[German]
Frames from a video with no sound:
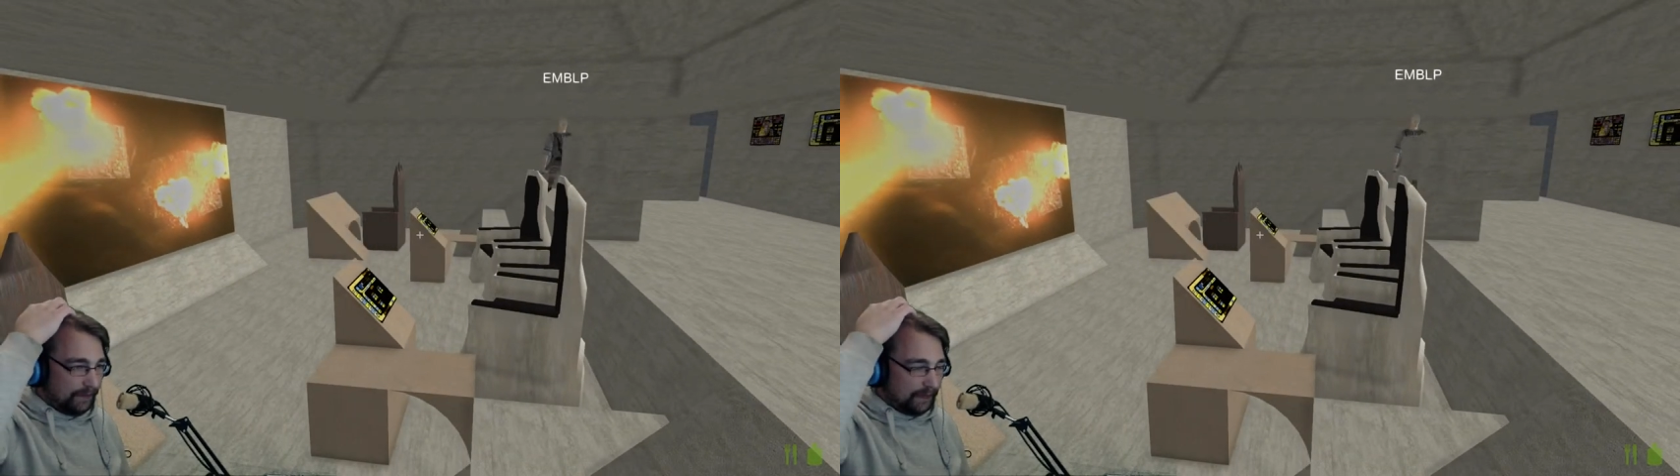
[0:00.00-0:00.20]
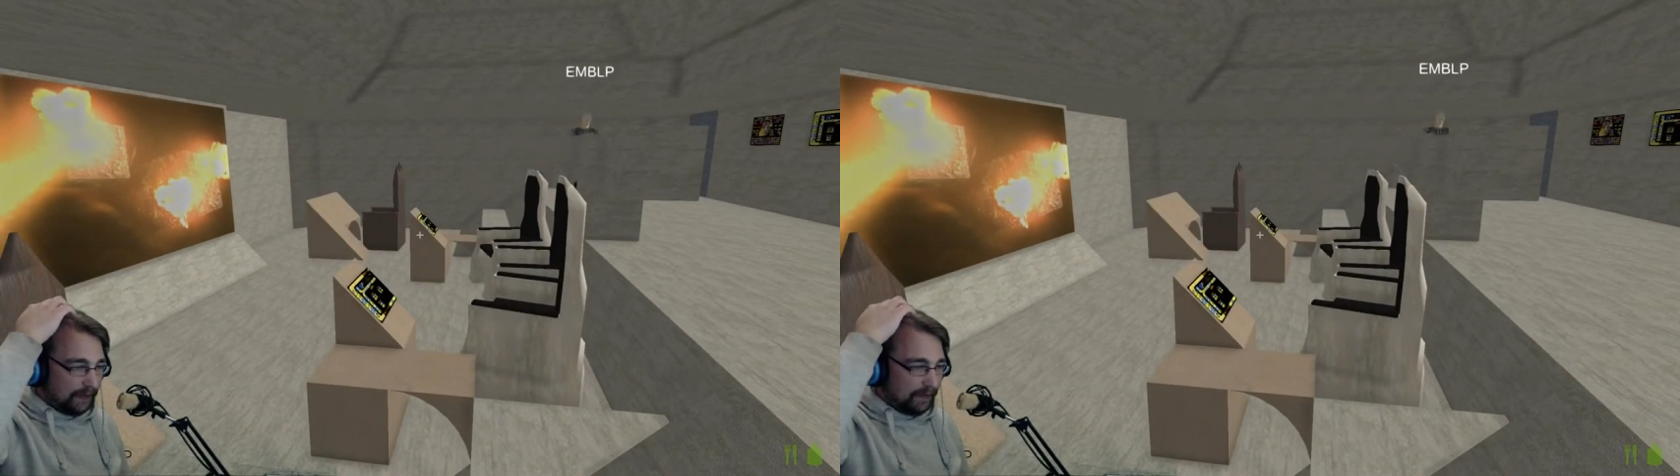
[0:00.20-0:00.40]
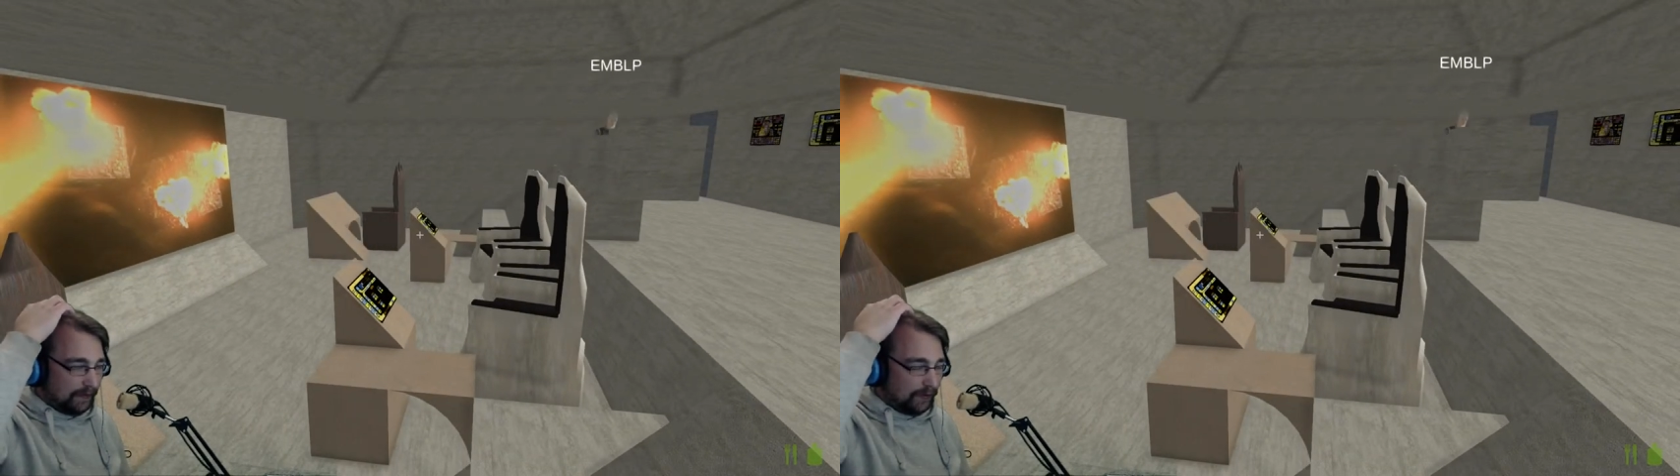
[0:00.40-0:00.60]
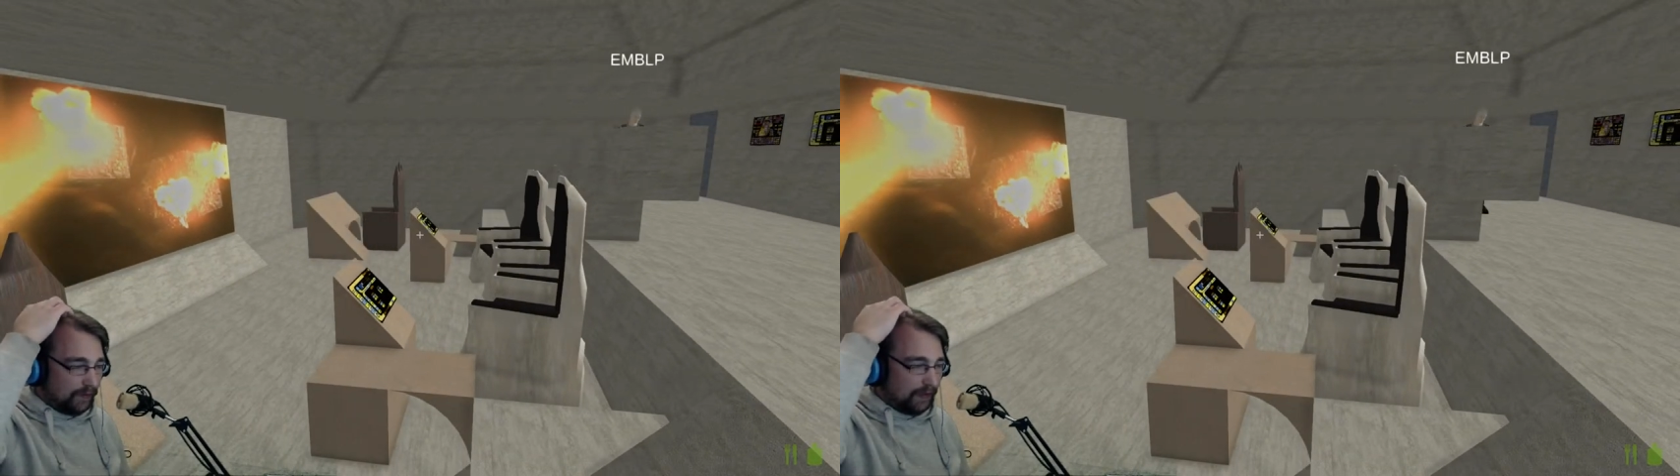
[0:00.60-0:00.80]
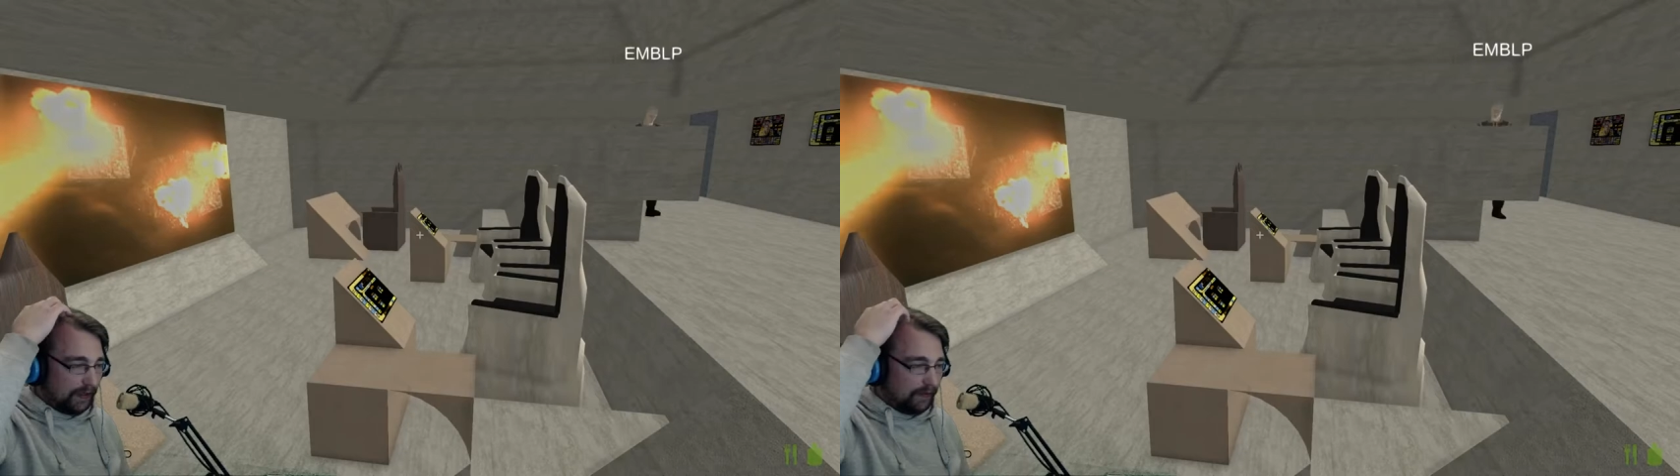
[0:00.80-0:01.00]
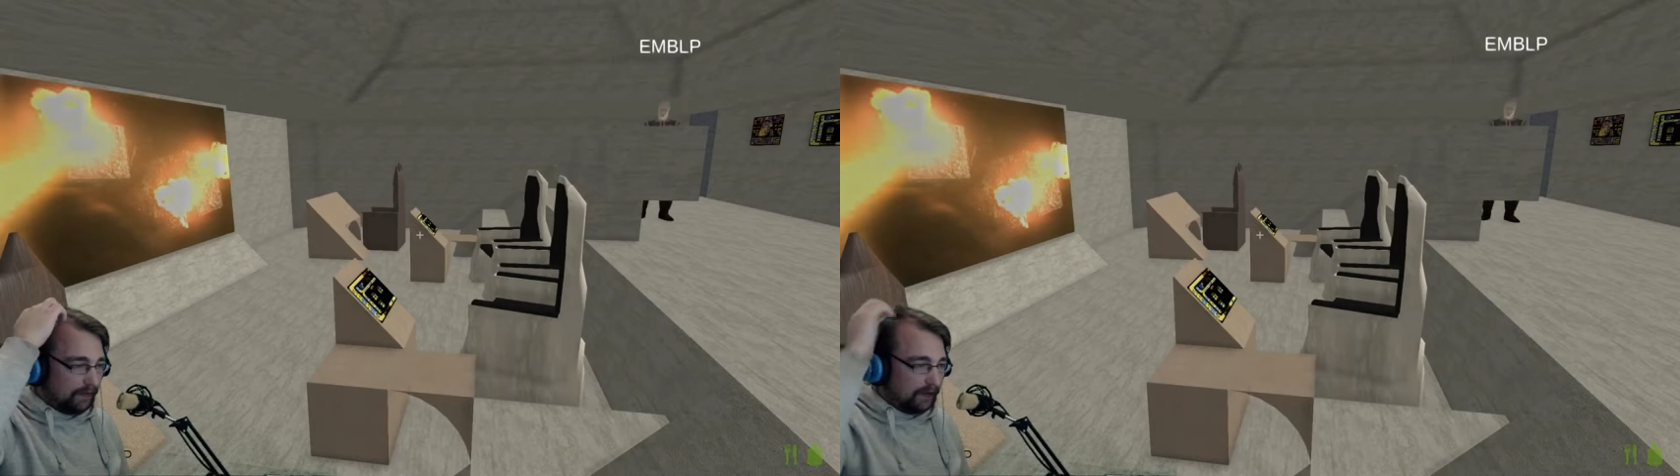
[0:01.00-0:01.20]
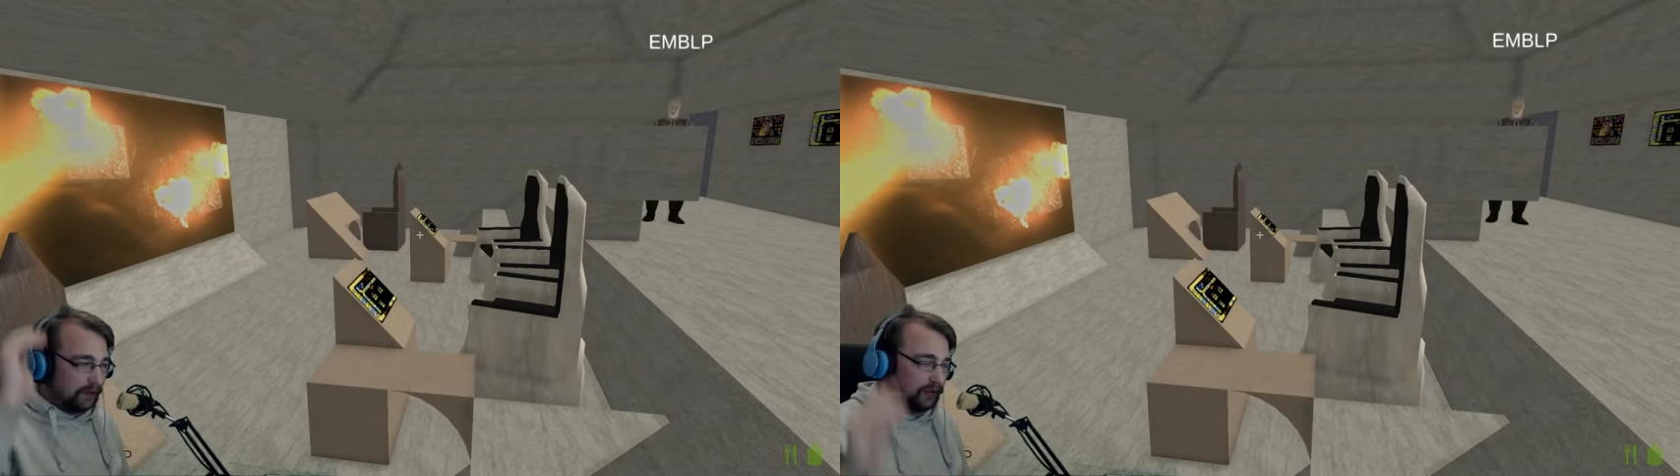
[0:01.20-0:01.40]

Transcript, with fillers: Das ist auch immer ganz, ganz